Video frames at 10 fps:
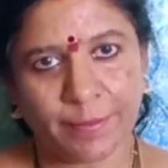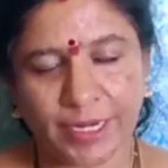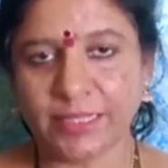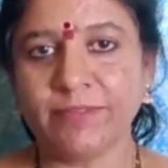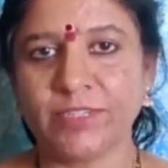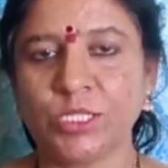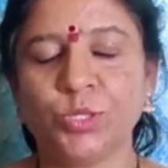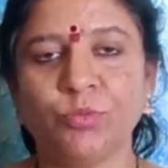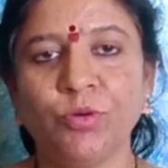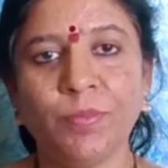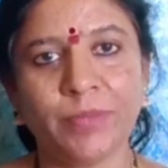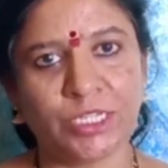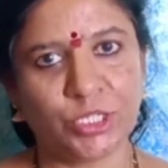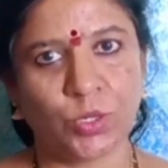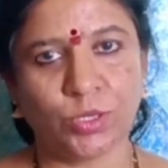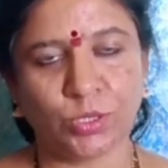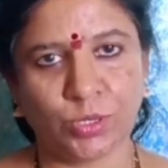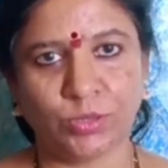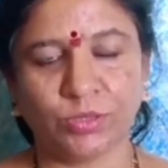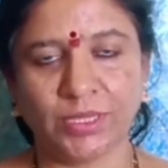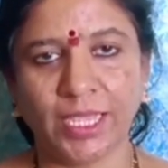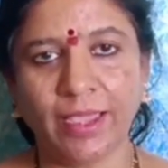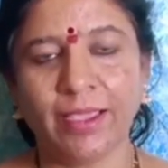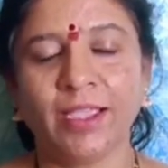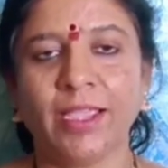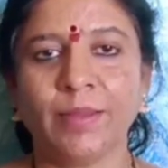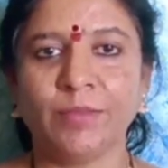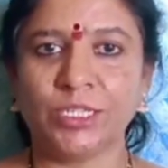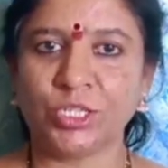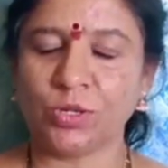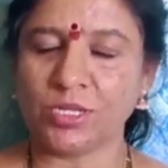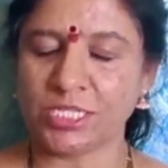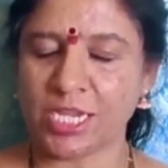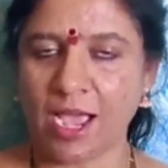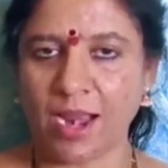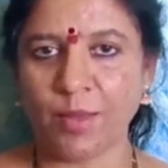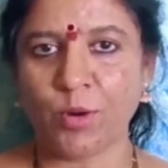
ప్రతి వస్తువు మీషోలో దొరుకుతుంది మీషోలో చాలా